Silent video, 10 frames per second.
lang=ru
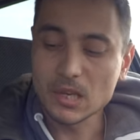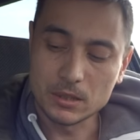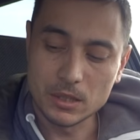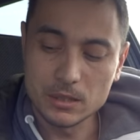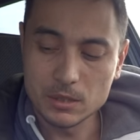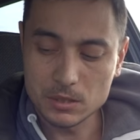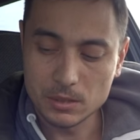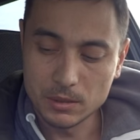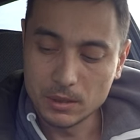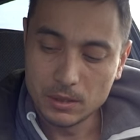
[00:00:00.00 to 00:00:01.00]
Это один из
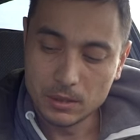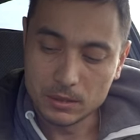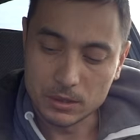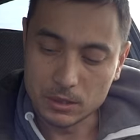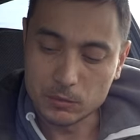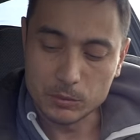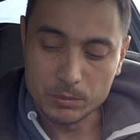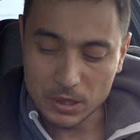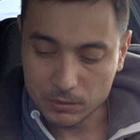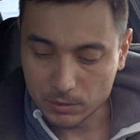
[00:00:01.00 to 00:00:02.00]
таких вот
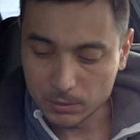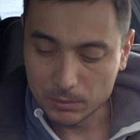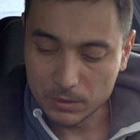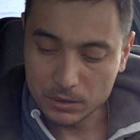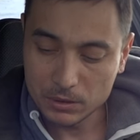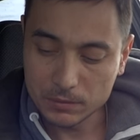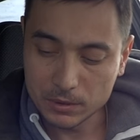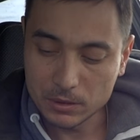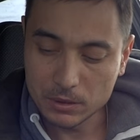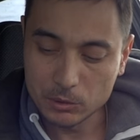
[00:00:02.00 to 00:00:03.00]
первых моментов,
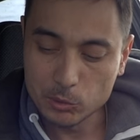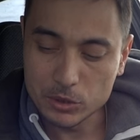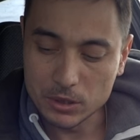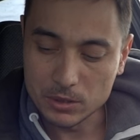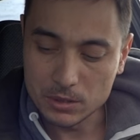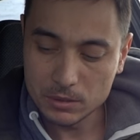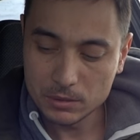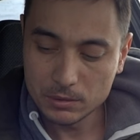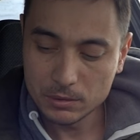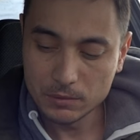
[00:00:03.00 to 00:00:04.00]
это учитесь.
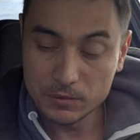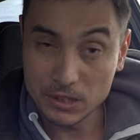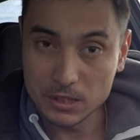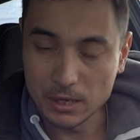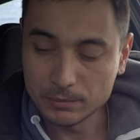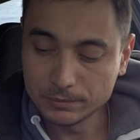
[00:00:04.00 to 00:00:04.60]
Всегда.